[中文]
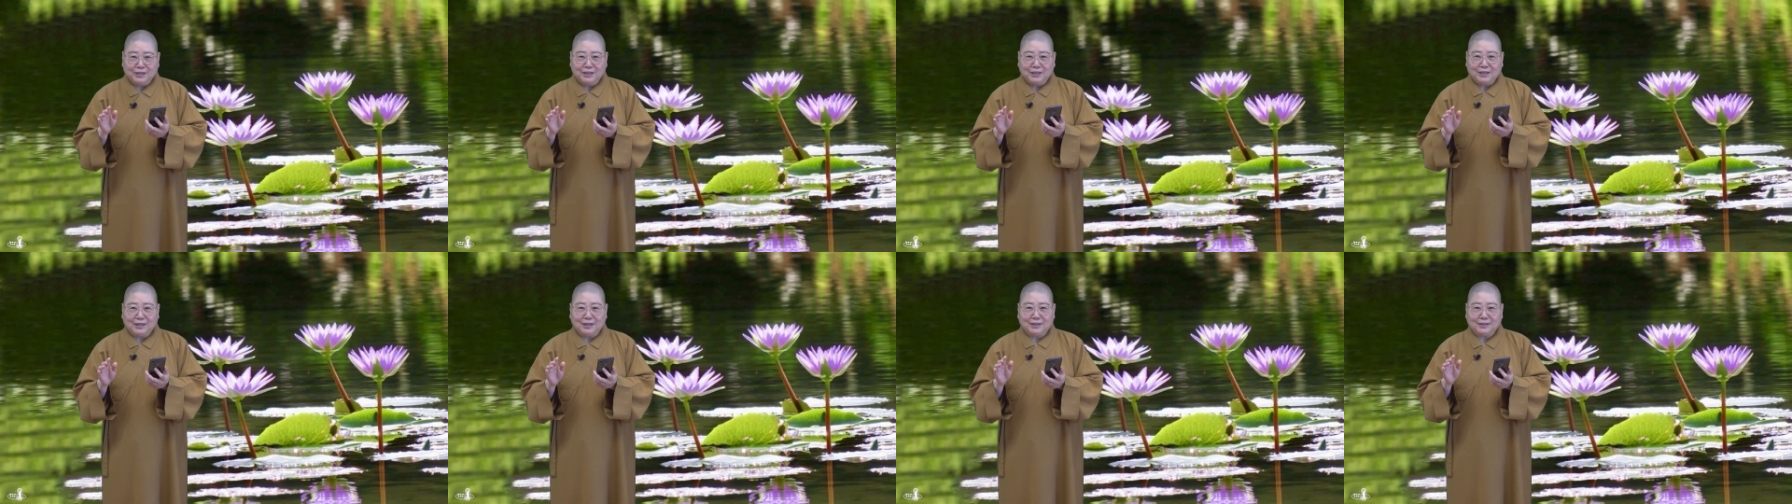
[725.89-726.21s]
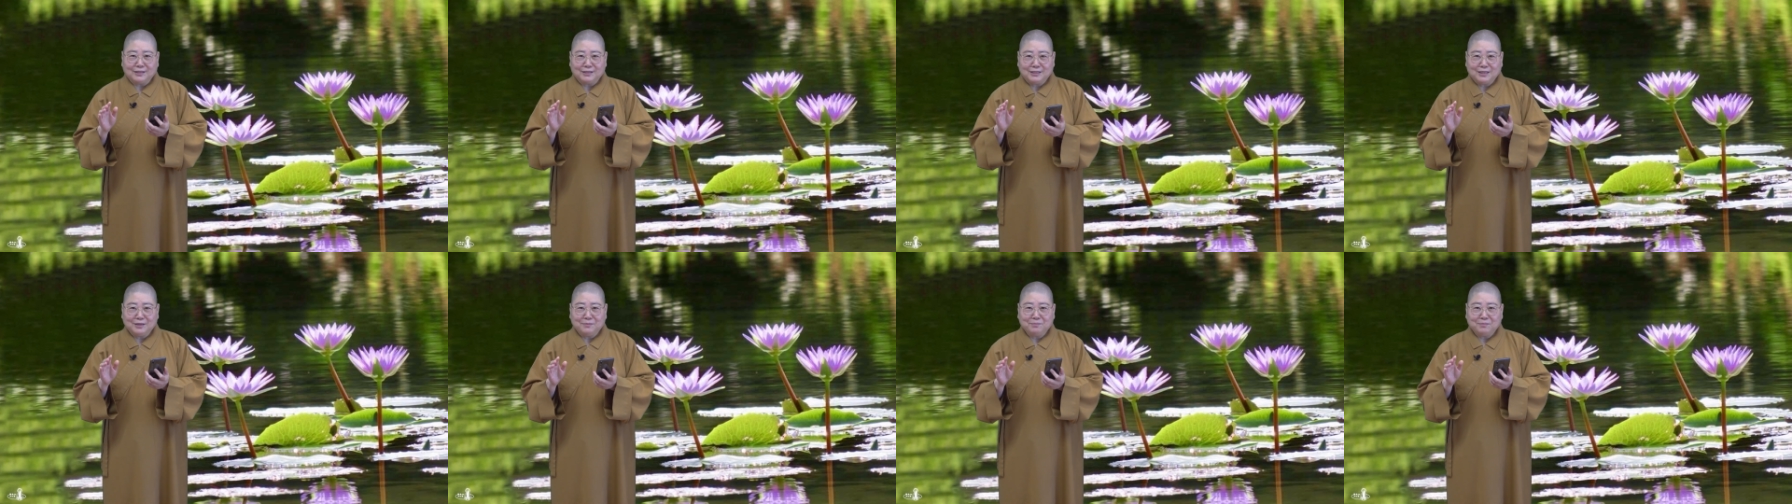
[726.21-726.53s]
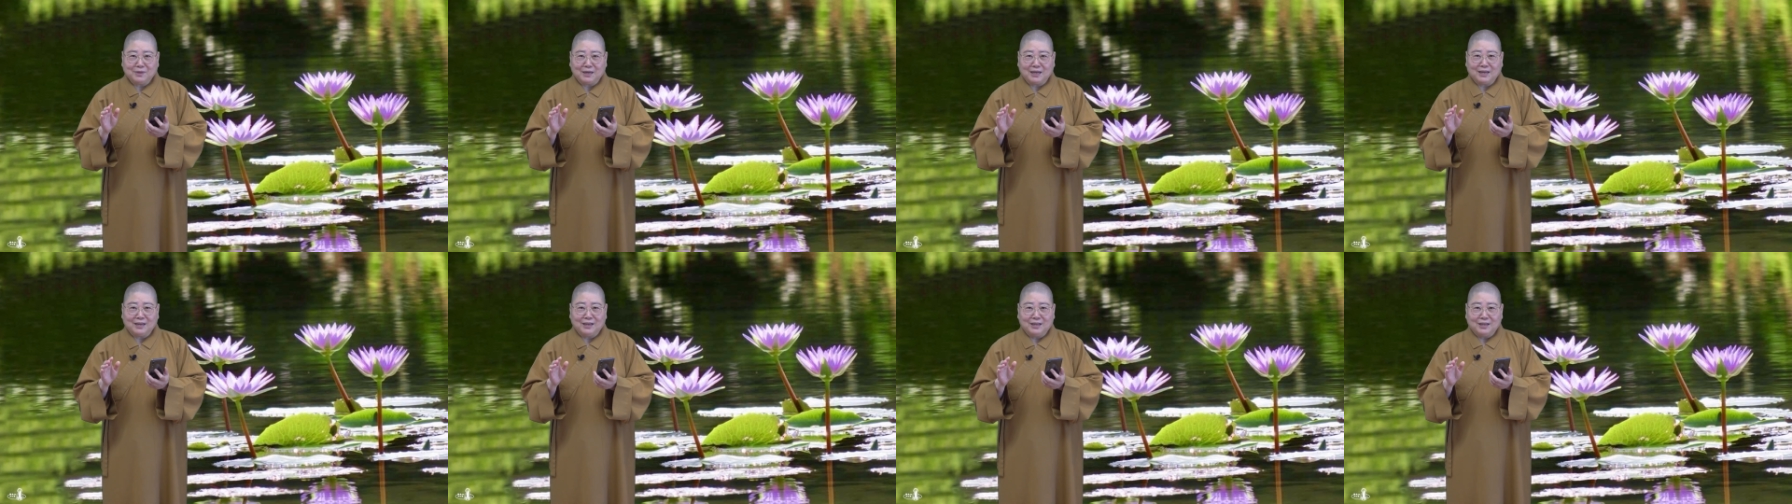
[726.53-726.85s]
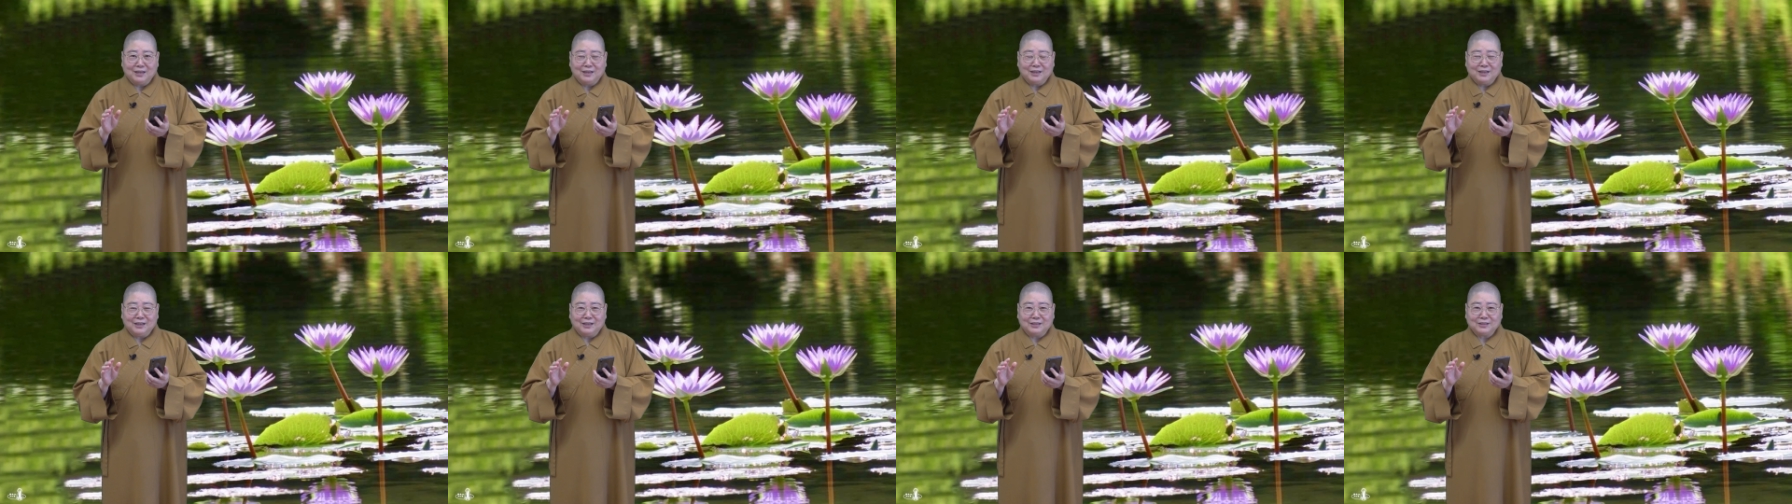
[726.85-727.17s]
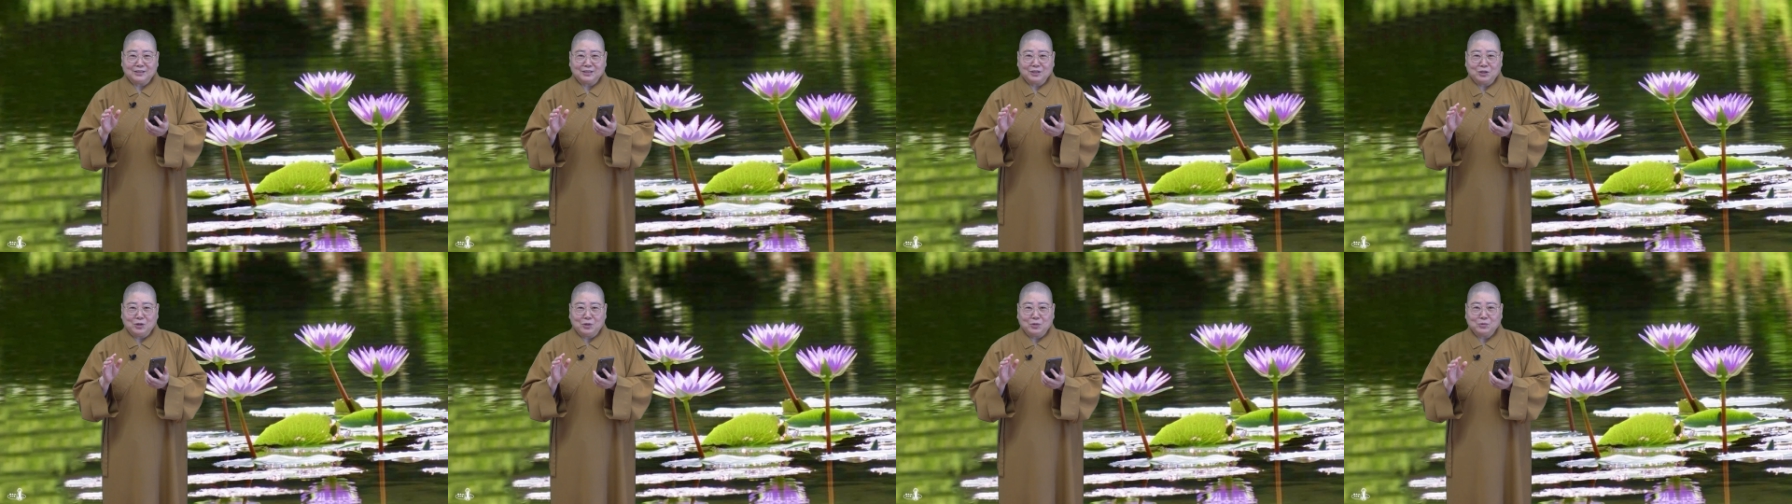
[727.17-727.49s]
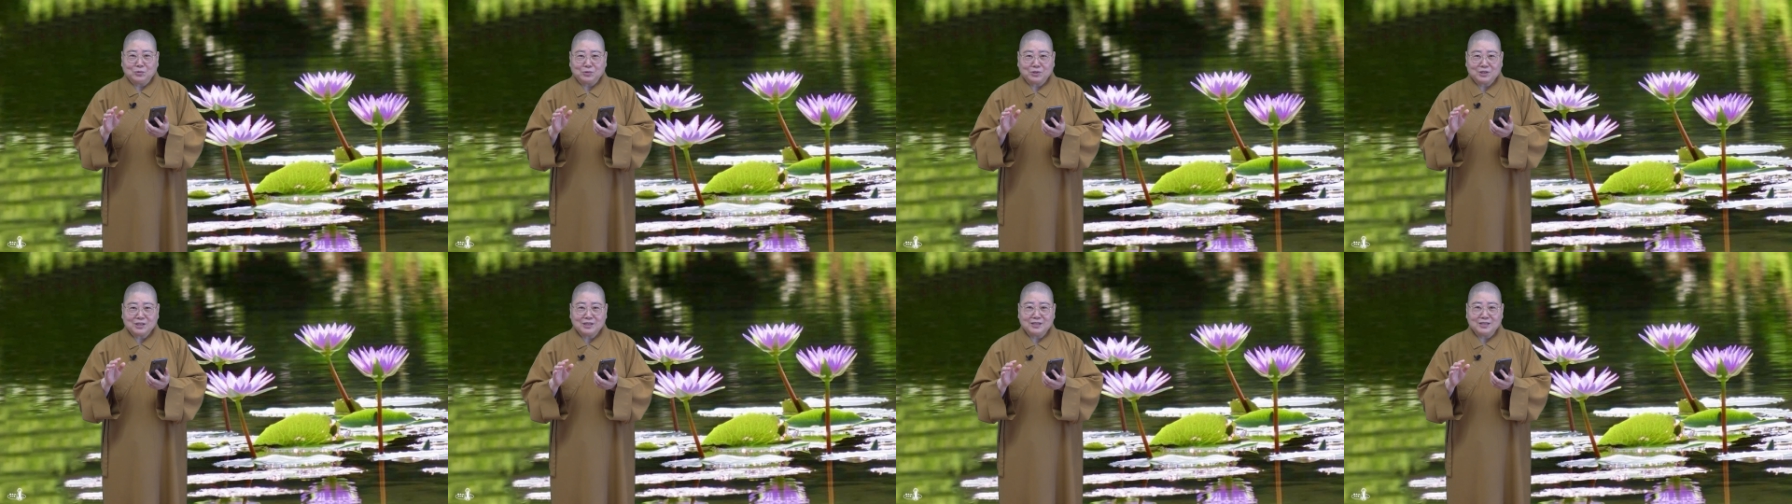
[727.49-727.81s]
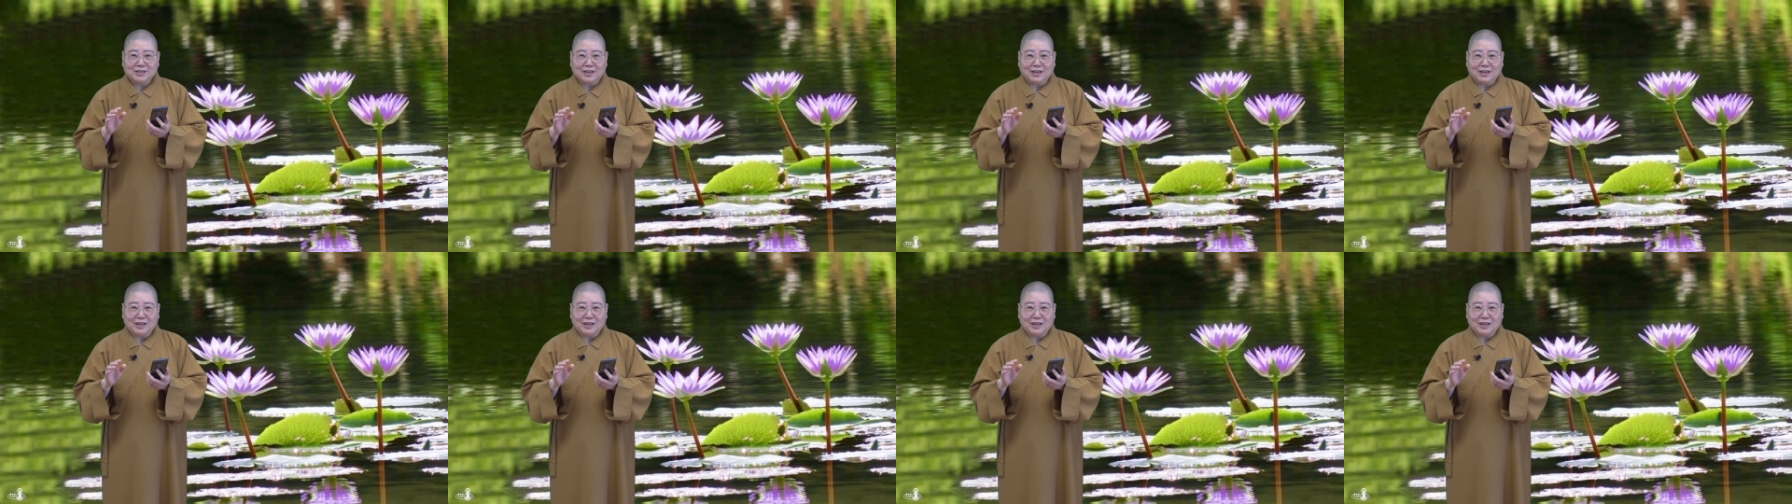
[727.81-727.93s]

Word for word: 啊，先把啊这个后事